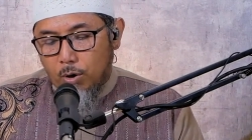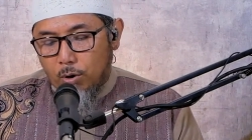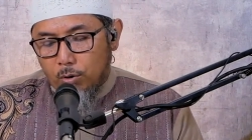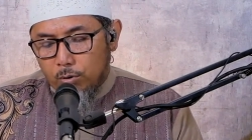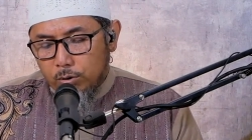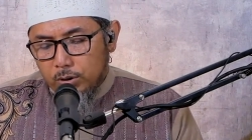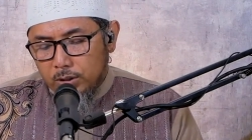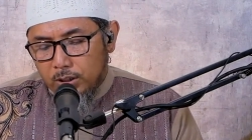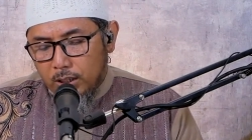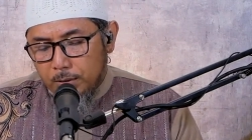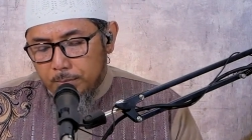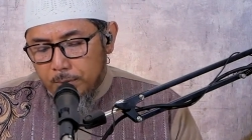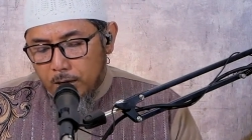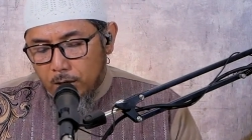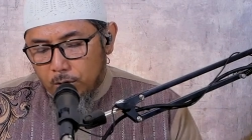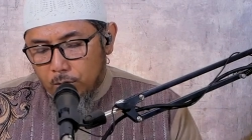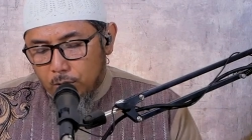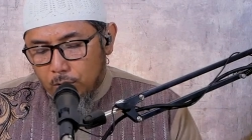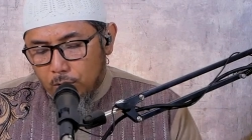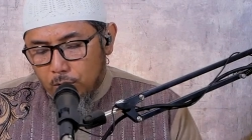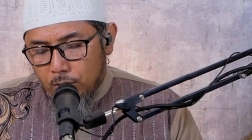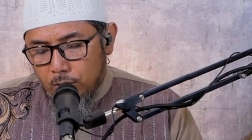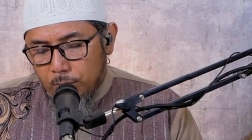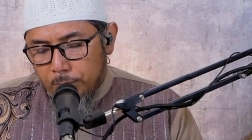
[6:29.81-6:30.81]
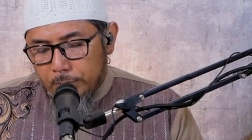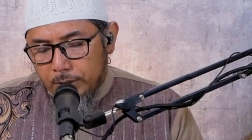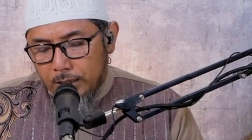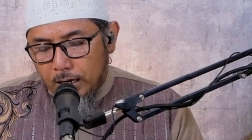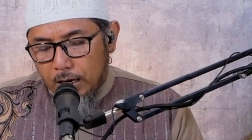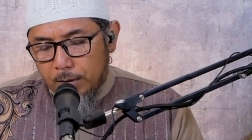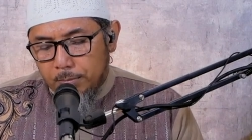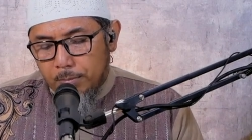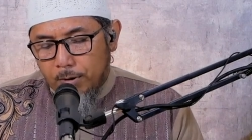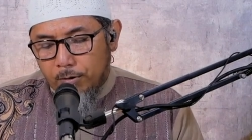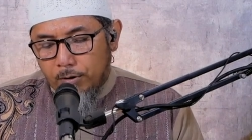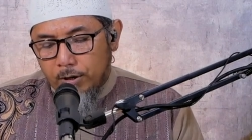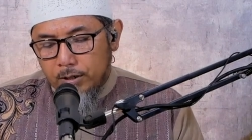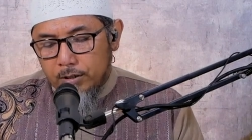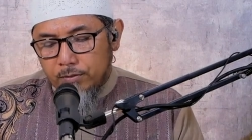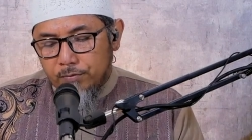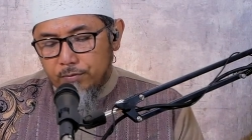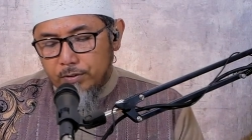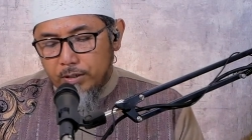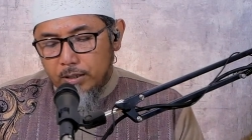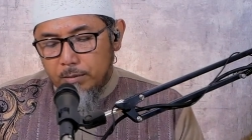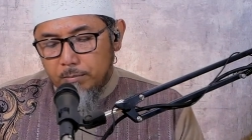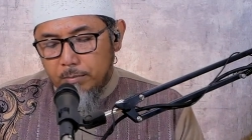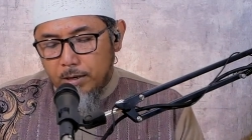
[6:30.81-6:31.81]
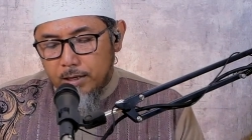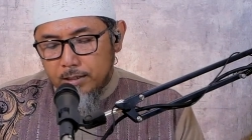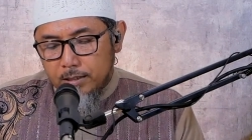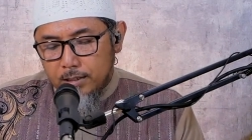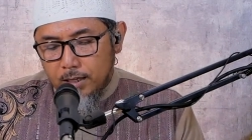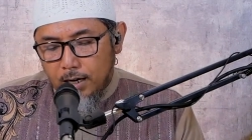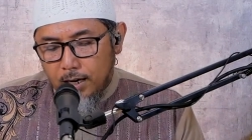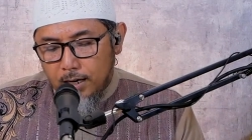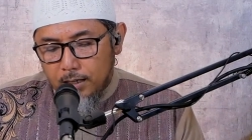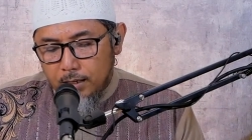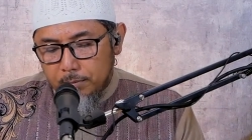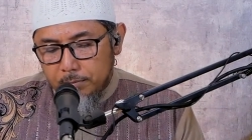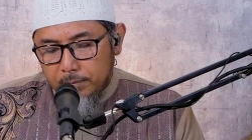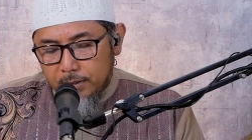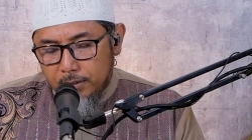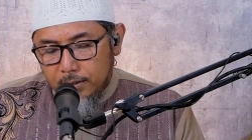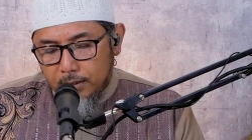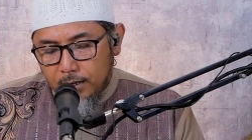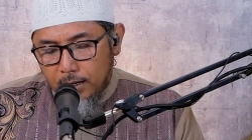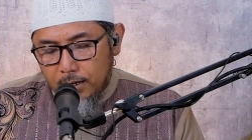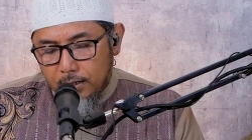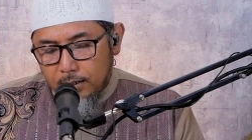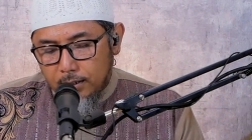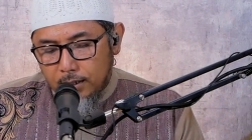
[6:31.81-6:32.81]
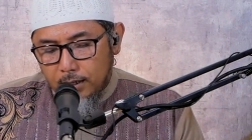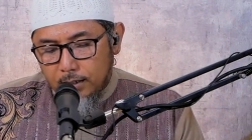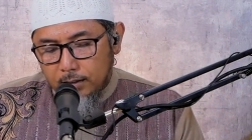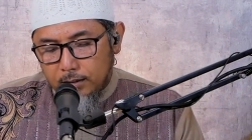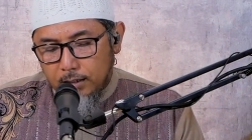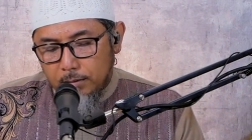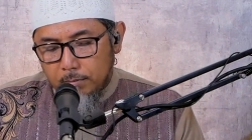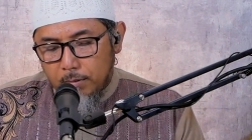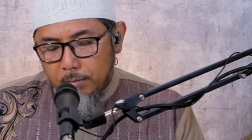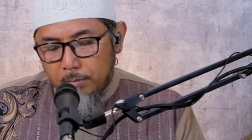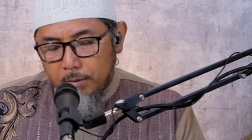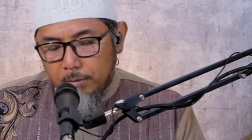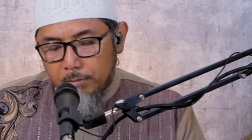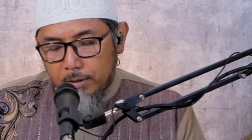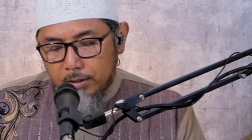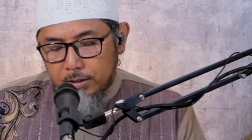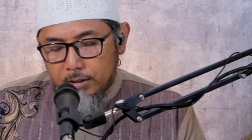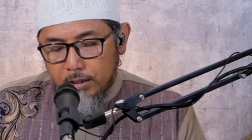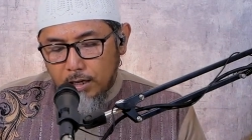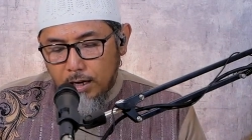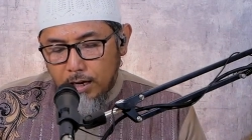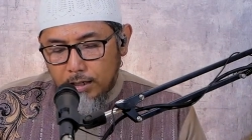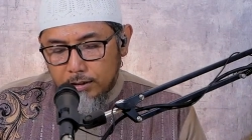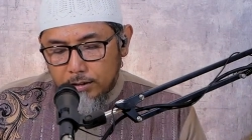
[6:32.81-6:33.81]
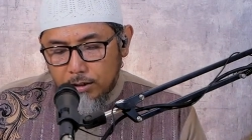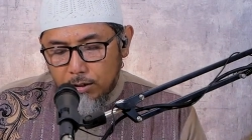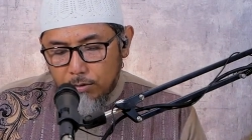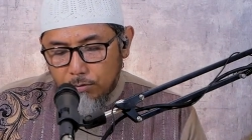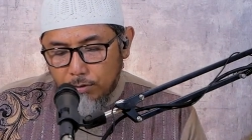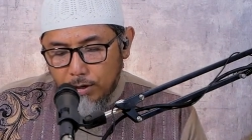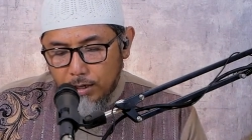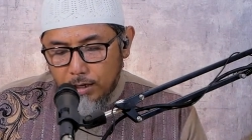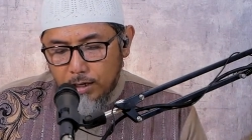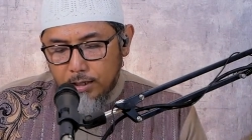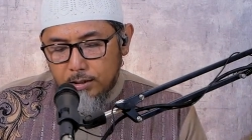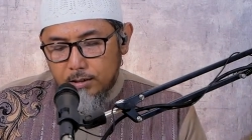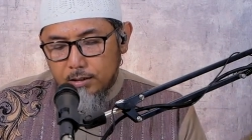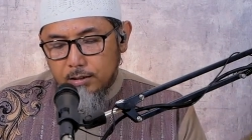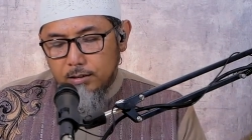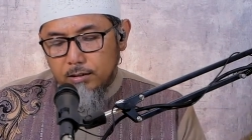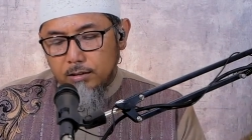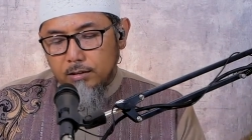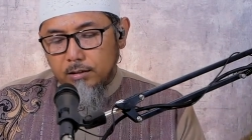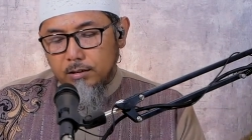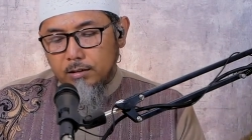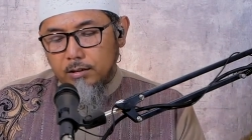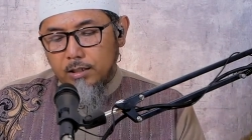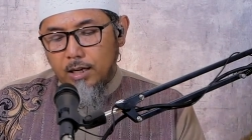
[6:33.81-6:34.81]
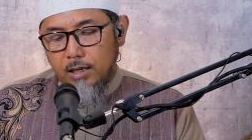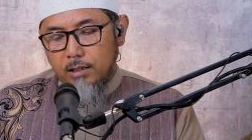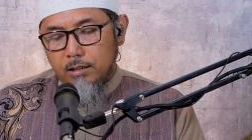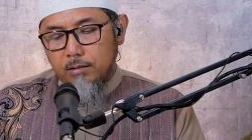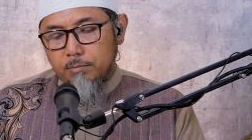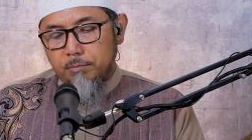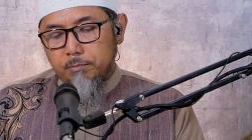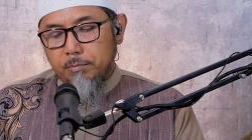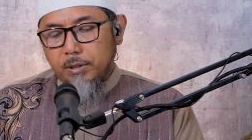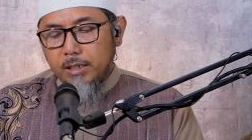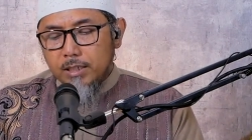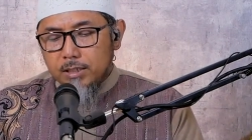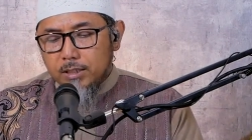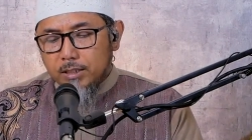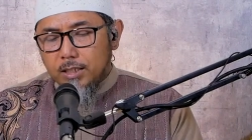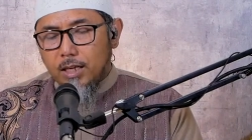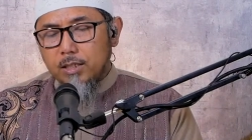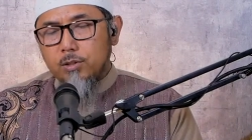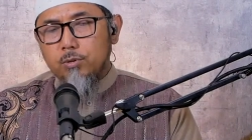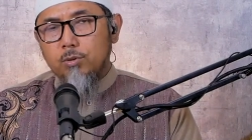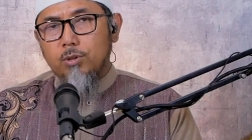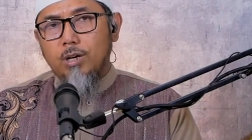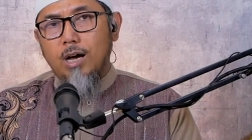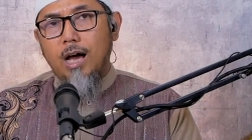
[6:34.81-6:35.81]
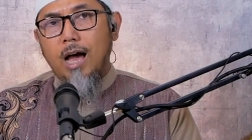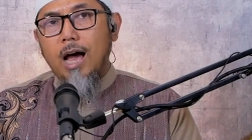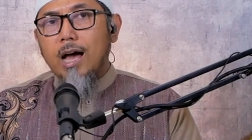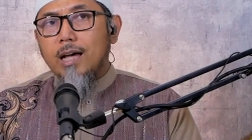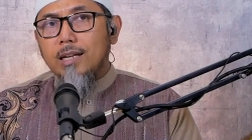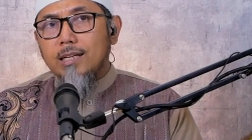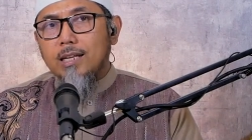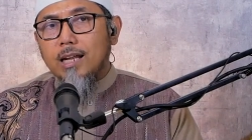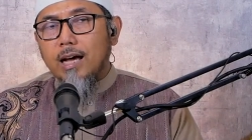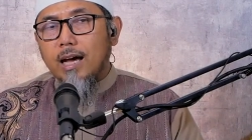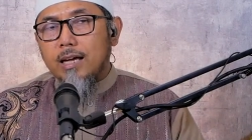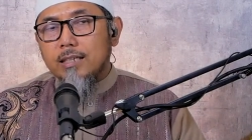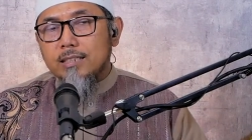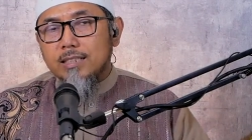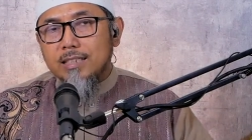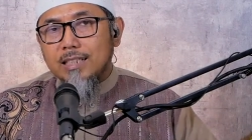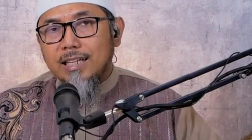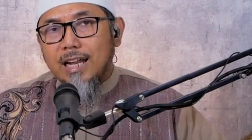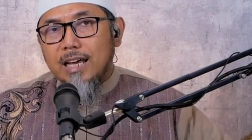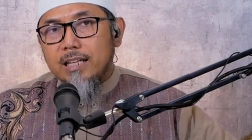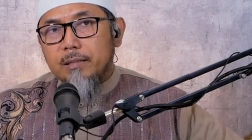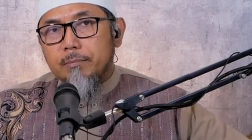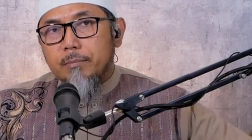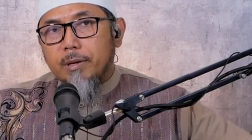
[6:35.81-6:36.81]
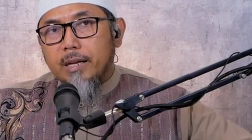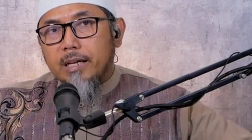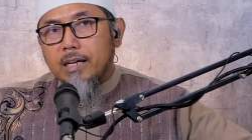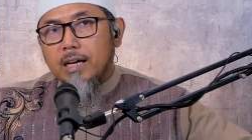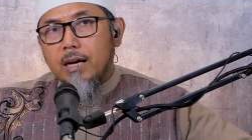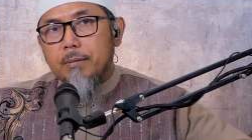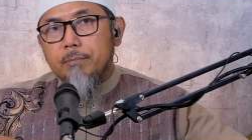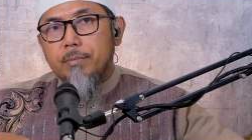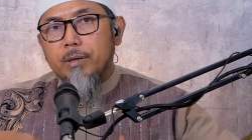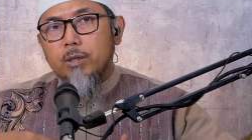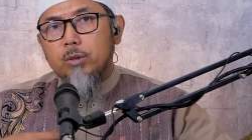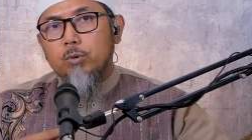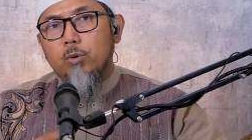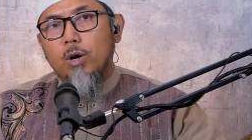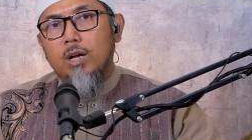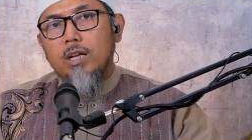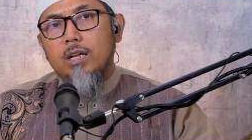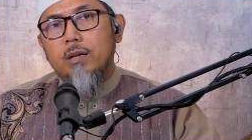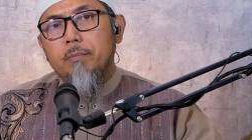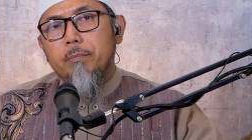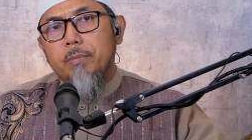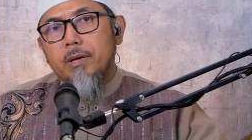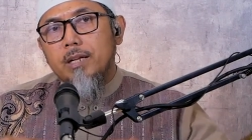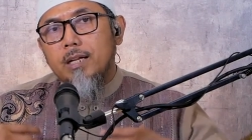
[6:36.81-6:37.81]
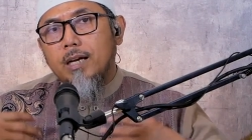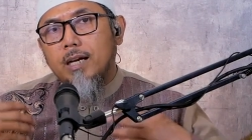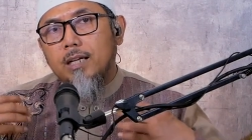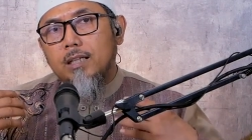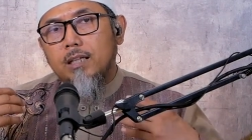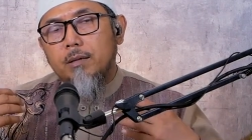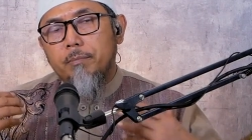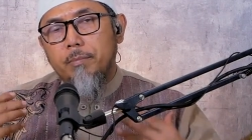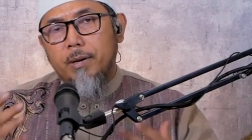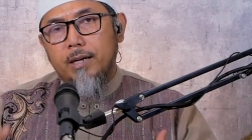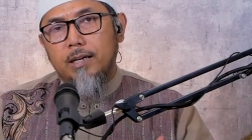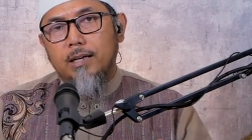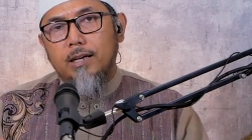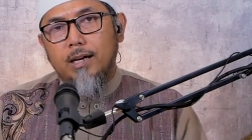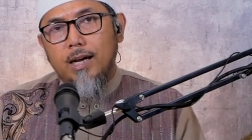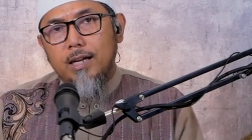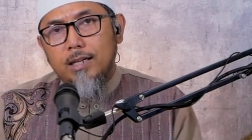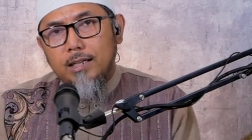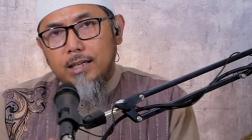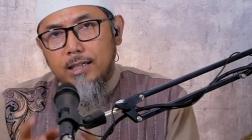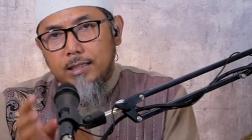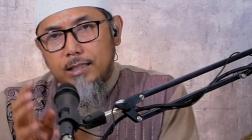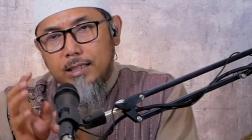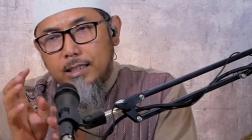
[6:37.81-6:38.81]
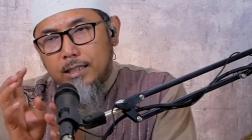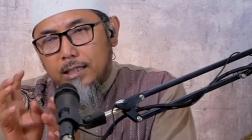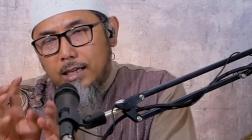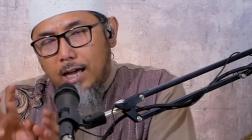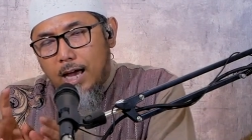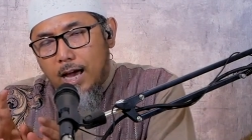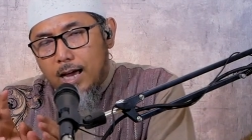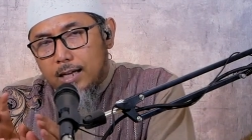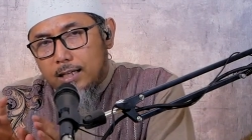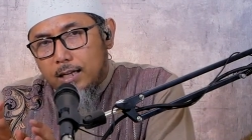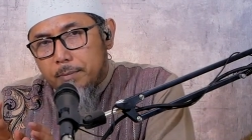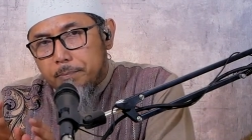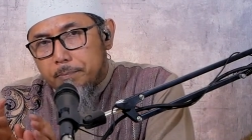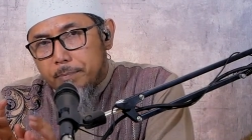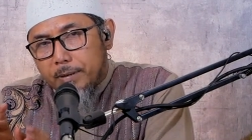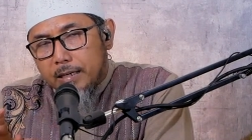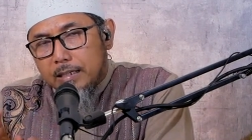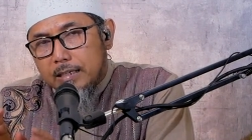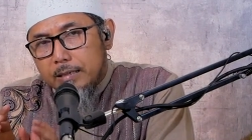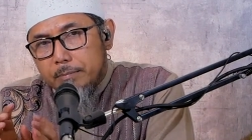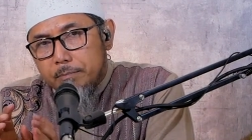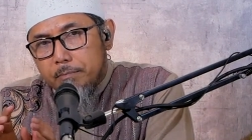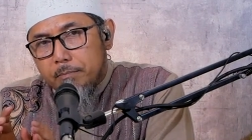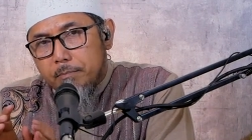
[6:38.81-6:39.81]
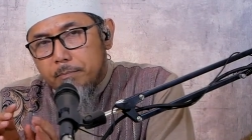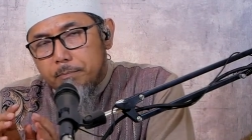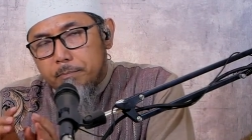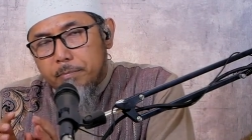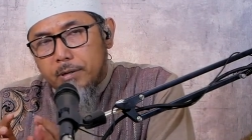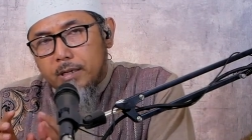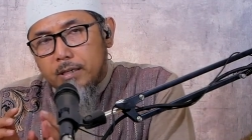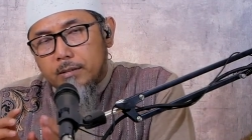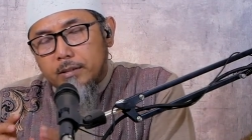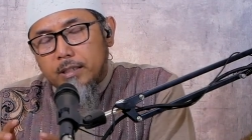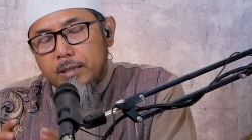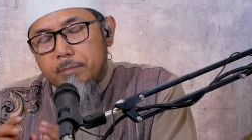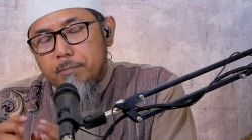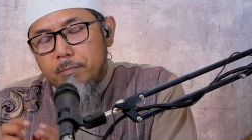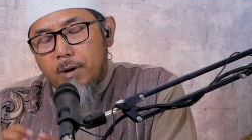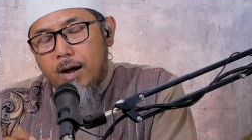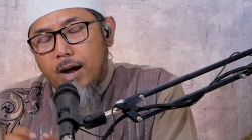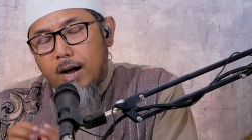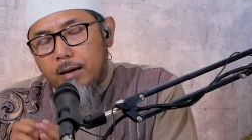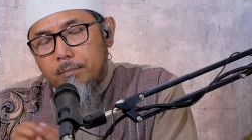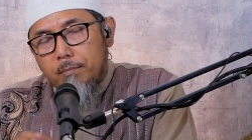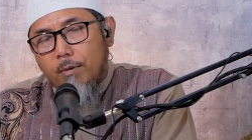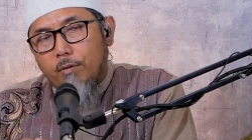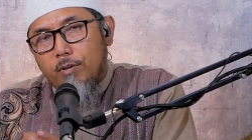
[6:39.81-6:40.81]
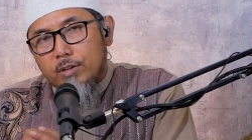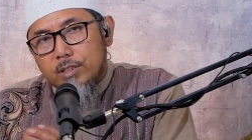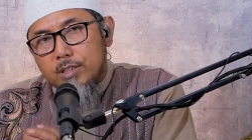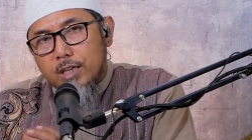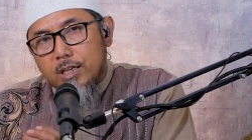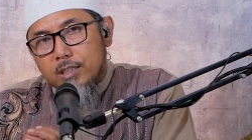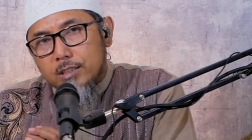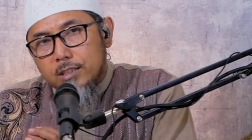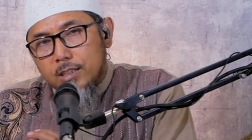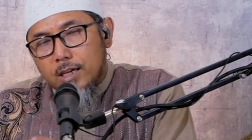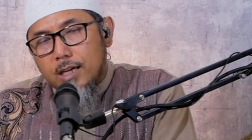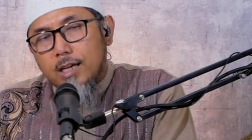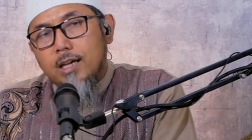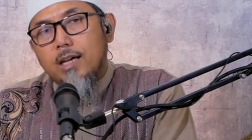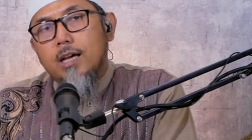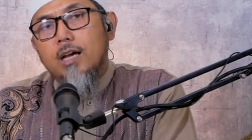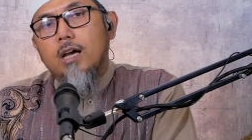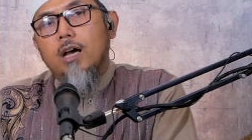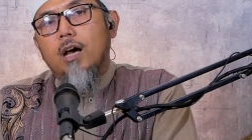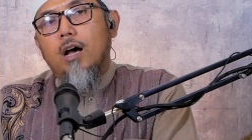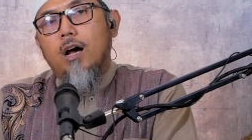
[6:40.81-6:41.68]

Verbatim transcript: Wa quddima kullu min abawain fi ma ja'ala min dzalika li tamamil maslahatil walad dan bisa juga ada selain mereka berdua lebih diketepankan ketika ada perlim, pertimbangan bahwasanya